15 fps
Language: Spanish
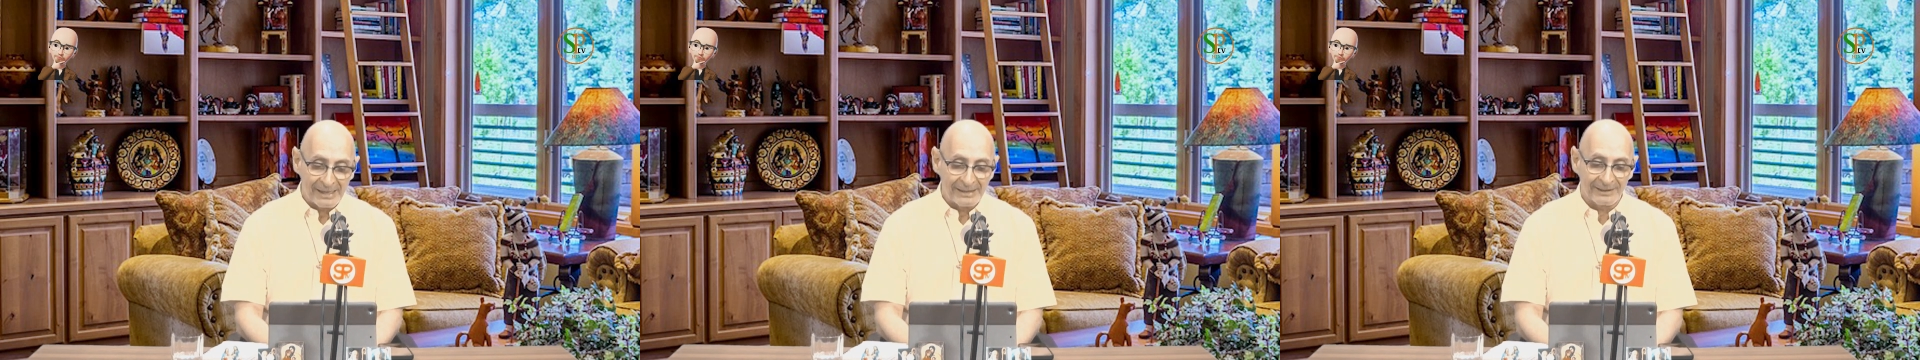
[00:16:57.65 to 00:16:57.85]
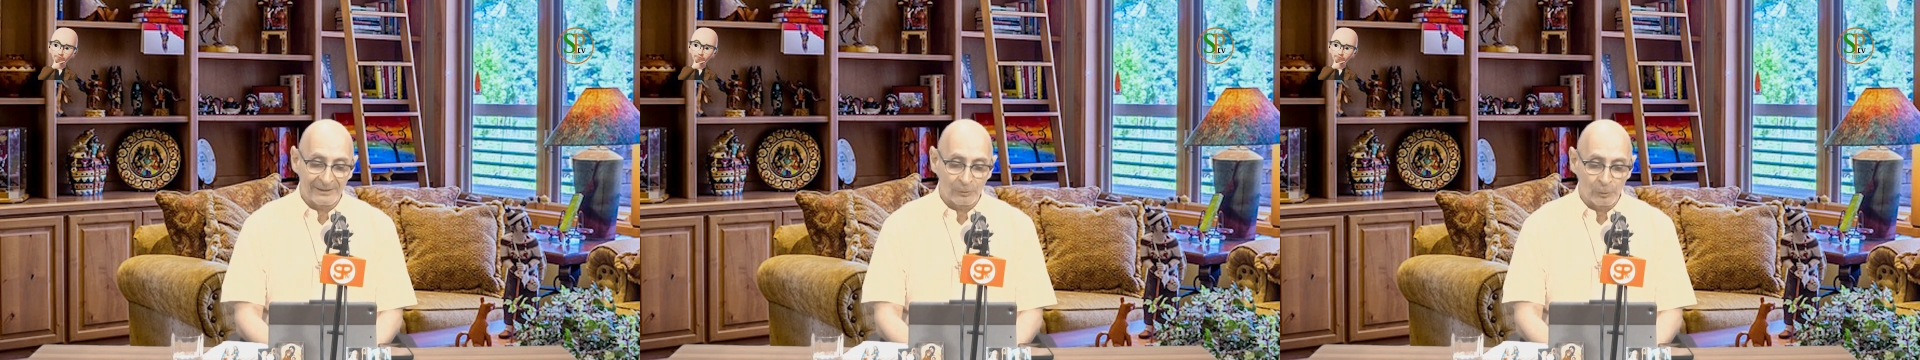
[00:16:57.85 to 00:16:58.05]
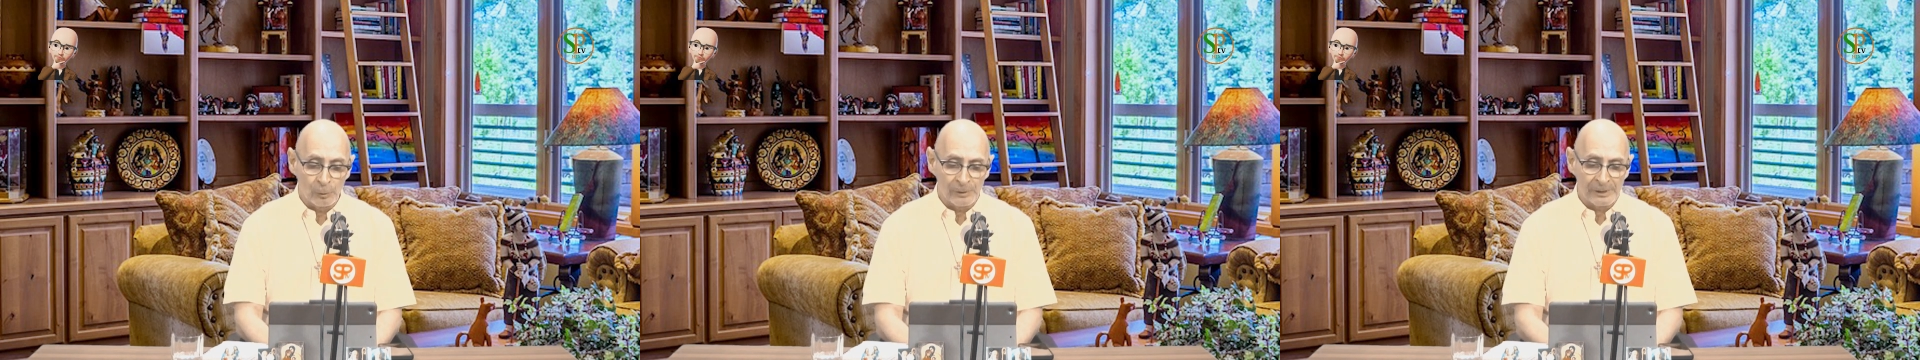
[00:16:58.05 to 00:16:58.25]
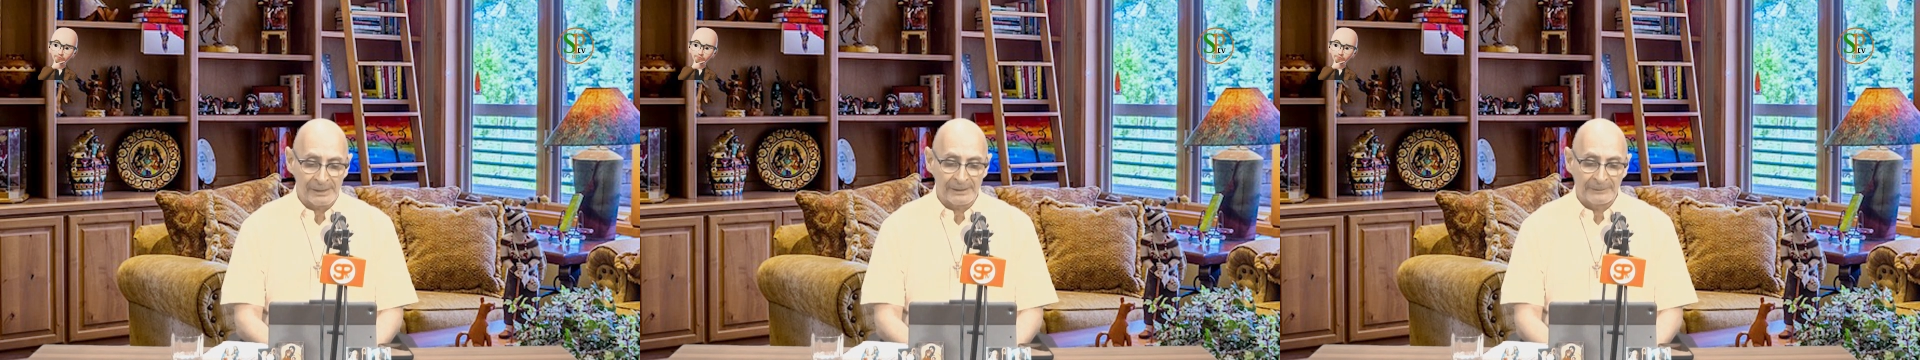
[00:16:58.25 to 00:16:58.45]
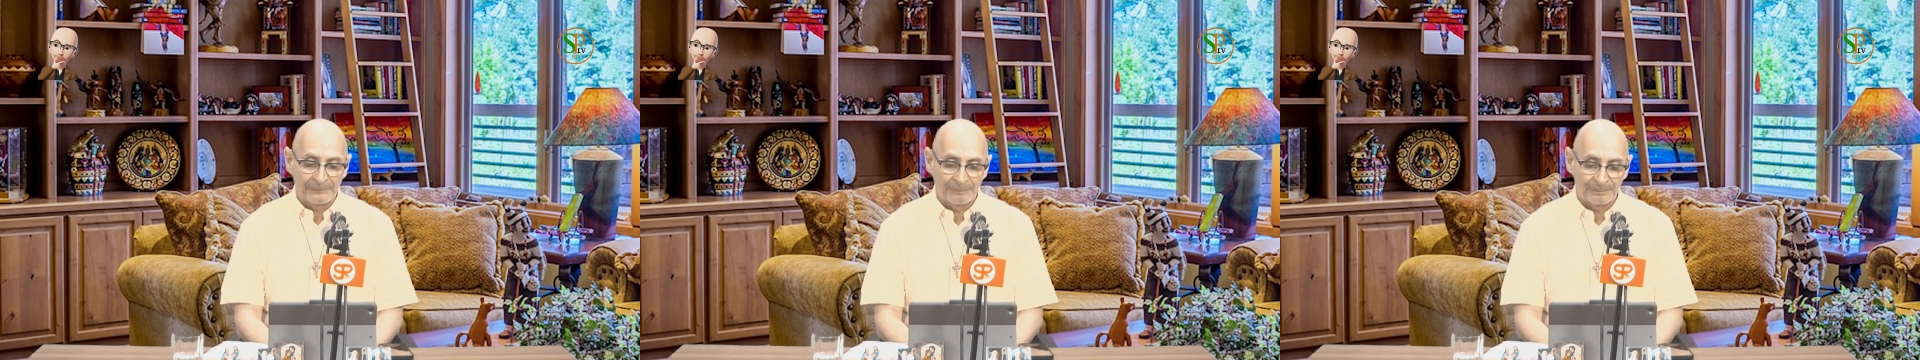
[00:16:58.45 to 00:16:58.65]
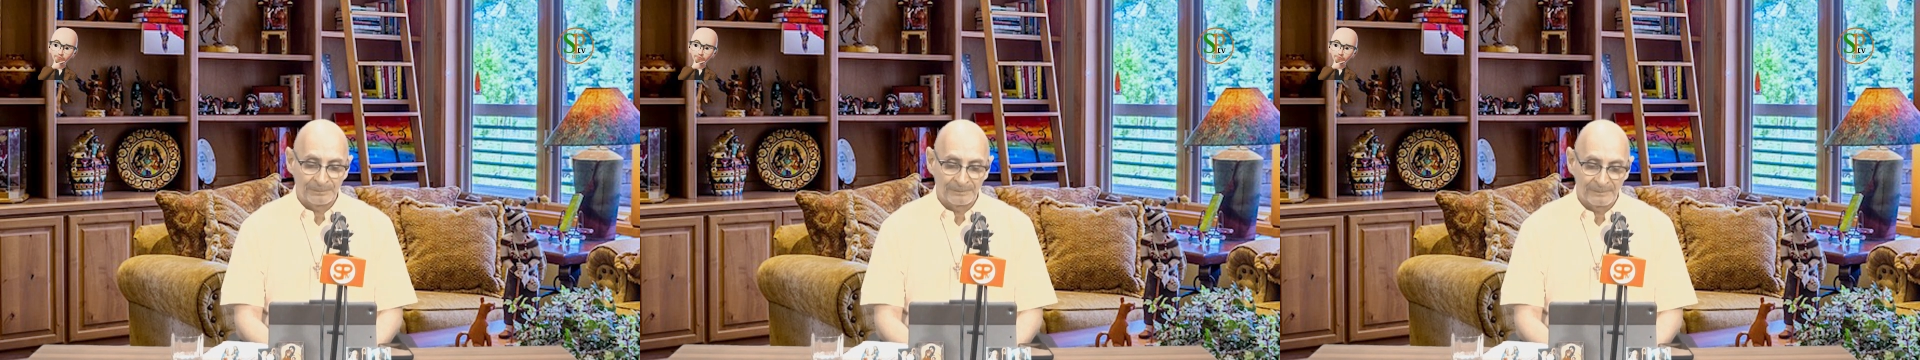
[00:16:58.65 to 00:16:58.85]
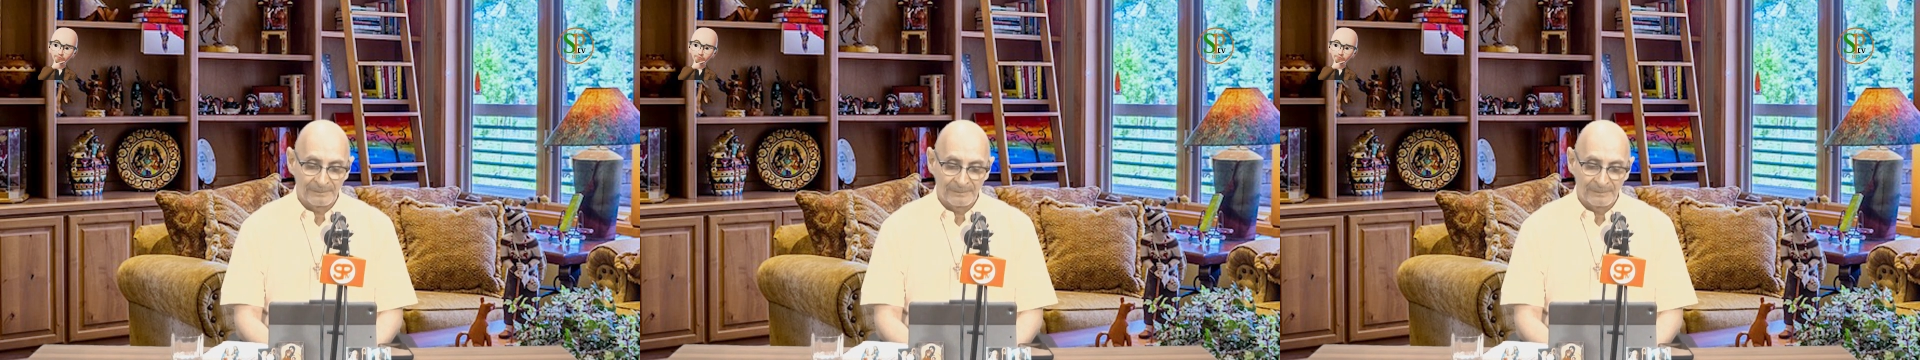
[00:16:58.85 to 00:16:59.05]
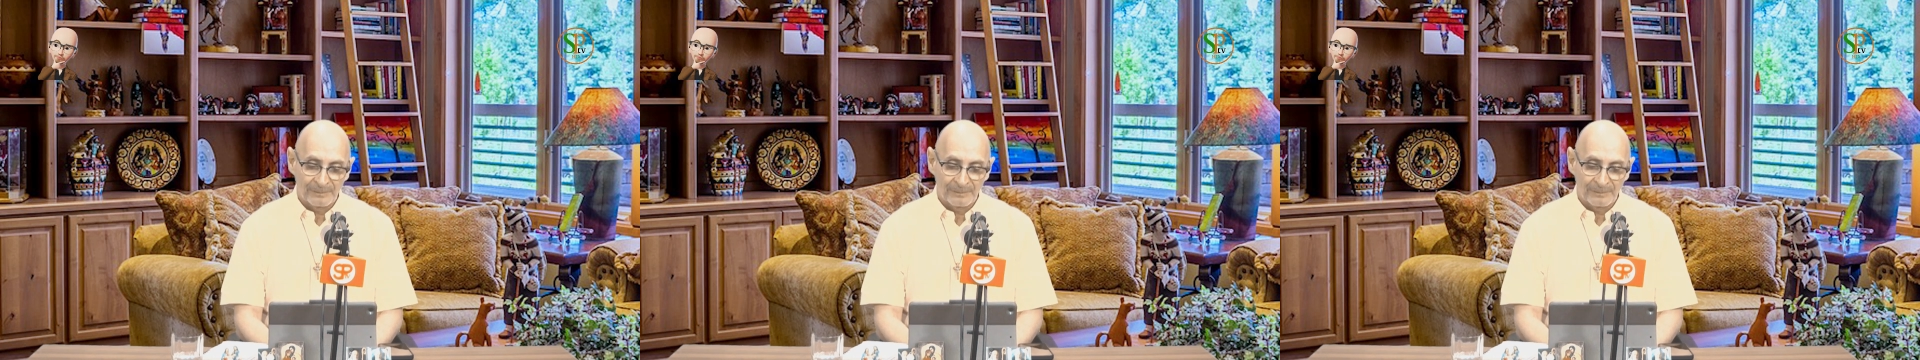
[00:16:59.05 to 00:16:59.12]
a la lectura.